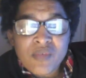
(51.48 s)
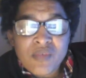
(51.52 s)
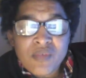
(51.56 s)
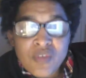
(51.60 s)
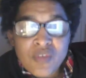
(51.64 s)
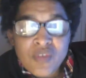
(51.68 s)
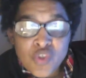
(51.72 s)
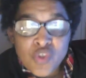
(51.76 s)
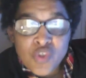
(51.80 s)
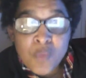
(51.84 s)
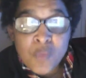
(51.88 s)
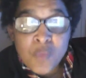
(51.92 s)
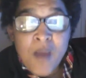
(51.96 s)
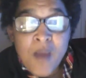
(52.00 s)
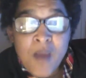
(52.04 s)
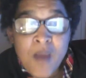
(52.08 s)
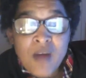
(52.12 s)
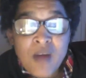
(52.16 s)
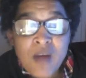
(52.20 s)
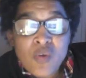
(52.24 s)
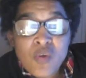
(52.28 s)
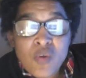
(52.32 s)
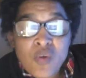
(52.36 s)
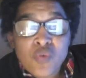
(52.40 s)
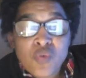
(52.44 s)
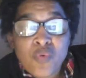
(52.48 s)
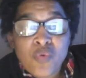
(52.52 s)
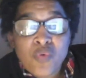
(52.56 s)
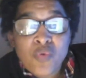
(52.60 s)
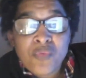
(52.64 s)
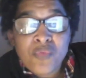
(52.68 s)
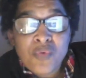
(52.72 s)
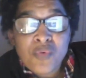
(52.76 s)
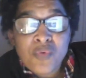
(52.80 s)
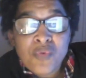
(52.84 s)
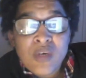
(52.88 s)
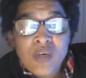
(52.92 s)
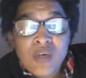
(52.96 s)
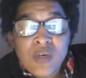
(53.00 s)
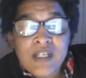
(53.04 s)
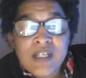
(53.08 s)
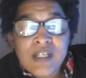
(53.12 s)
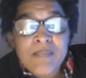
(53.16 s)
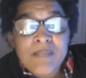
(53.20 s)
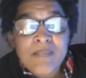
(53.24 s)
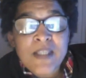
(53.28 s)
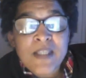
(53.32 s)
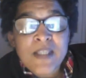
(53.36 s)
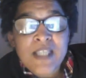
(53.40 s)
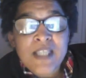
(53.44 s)
Je parle contre vous, les
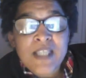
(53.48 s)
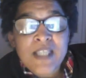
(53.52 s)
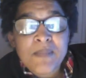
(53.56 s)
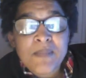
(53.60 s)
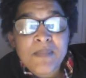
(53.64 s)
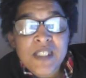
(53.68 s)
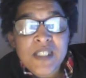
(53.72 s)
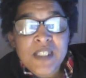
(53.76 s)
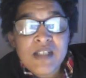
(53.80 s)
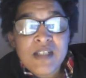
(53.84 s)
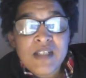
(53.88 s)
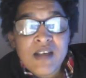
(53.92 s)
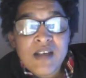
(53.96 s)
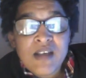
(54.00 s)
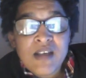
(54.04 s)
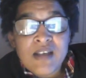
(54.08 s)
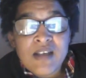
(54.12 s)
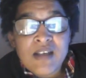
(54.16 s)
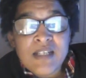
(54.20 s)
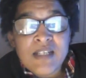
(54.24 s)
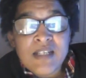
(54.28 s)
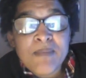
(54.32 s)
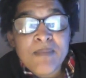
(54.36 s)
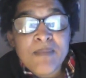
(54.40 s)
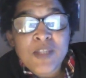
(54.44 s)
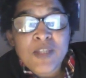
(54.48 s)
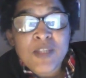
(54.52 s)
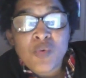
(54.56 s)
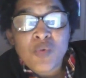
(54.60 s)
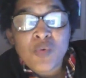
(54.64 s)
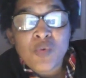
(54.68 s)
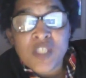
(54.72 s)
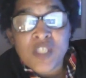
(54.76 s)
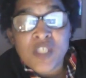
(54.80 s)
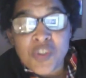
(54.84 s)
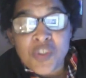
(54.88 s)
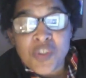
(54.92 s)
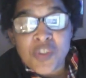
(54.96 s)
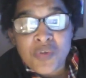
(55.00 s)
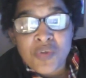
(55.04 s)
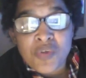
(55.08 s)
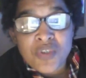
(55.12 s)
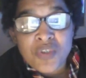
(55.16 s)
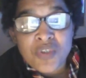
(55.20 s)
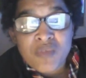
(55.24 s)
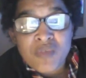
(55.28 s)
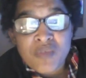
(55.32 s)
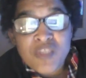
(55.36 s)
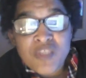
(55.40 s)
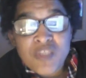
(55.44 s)
bêtes reptiles, les bêtes religieuses.
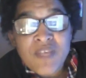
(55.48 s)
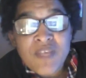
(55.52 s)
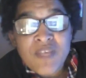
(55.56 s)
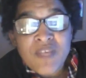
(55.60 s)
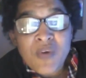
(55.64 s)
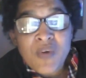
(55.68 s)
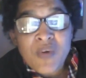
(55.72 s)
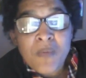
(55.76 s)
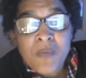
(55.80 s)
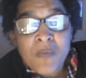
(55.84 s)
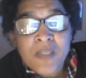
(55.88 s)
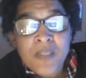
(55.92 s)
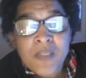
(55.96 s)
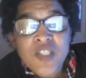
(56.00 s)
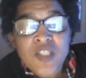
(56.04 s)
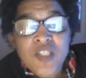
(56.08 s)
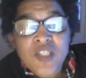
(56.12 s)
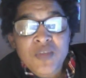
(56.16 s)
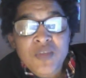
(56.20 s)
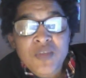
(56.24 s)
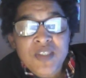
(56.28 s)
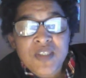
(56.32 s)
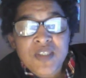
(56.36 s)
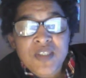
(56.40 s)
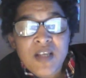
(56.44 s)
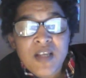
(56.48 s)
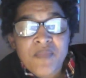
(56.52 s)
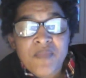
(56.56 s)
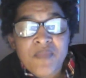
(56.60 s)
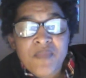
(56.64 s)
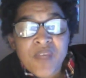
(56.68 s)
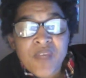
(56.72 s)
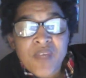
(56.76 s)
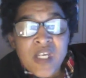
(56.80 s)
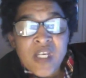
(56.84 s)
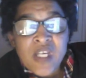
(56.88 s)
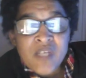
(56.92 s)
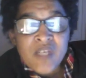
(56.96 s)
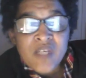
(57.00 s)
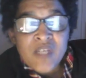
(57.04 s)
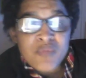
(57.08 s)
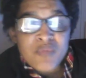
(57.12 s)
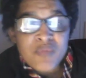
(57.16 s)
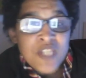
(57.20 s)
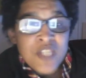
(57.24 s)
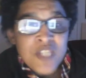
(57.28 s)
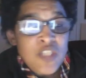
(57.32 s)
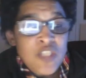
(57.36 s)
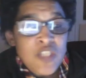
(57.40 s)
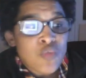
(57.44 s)
Vous avez compris sur ça.
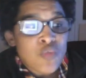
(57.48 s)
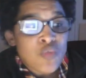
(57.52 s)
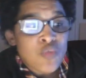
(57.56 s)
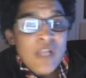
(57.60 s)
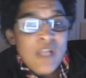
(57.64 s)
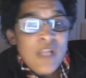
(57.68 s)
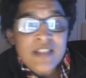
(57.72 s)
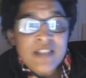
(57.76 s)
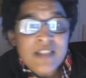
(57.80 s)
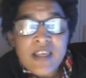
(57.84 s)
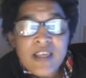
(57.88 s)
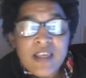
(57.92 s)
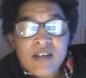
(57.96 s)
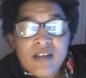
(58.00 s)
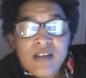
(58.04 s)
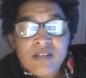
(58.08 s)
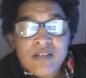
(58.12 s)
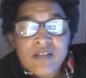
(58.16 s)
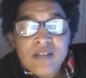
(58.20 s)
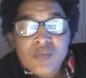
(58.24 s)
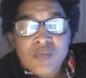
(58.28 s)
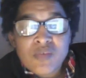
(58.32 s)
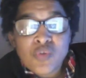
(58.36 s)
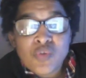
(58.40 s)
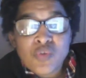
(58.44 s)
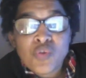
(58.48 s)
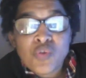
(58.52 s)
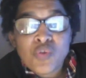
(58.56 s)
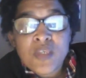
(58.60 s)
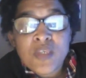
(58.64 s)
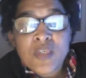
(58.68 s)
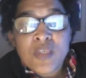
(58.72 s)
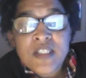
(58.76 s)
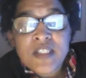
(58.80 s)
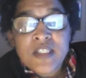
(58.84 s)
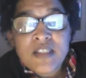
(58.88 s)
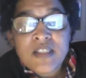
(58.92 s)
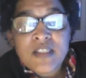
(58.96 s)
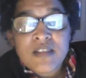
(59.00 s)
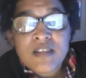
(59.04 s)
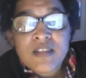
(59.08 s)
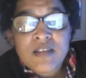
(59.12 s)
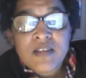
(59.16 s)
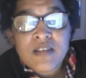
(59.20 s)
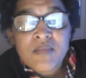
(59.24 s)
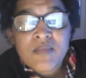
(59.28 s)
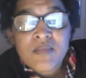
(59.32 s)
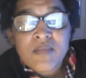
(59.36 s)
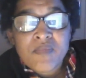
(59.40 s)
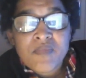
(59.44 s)
Vous êtes sur la terre de Dieu
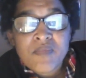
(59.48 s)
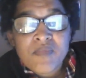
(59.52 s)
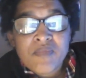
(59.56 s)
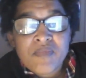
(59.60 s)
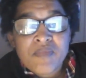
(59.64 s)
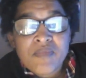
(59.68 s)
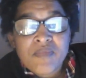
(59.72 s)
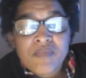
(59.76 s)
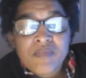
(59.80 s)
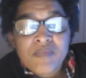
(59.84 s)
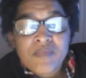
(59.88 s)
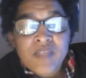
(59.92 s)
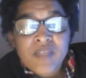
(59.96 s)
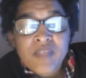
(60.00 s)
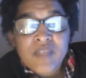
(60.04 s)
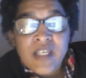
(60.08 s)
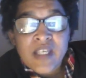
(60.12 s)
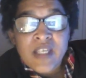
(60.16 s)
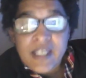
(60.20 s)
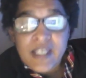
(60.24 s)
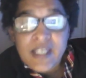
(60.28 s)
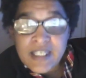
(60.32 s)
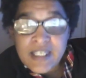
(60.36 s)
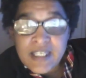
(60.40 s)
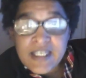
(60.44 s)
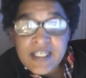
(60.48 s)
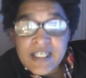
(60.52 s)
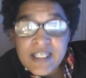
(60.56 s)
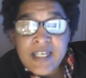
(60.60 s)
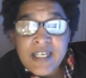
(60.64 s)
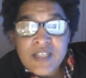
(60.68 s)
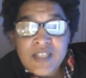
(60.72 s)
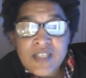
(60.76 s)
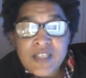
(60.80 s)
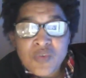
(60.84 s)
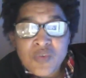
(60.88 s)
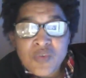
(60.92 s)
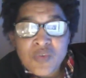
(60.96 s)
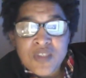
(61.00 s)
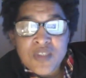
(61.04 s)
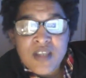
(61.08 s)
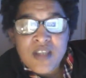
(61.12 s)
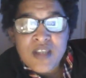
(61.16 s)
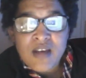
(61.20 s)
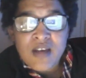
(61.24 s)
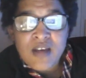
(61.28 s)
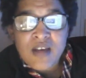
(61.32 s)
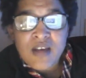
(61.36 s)
Isis. Et très crainte de ça.